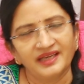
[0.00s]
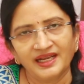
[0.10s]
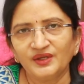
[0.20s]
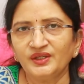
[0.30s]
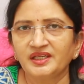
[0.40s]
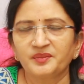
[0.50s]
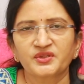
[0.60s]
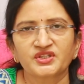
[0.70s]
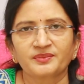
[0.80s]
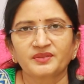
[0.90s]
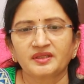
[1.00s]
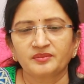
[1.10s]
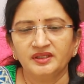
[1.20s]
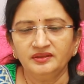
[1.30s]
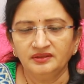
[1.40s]
ఎలాగో నేను ఇప్పుడు
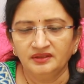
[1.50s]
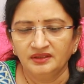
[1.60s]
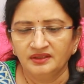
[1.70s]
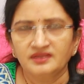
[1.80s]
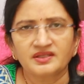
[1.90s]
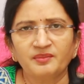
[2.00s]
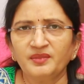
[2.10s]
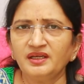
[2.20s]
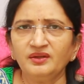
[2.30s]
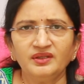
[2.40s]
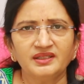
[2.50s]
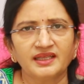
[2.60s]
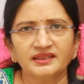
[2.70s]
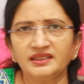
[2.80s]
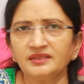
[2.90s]
చెప్తానమ్మా సమ్మర్లో ఇది
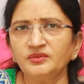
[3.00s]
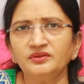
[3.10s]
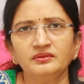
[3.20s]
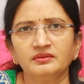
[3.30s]
అందరము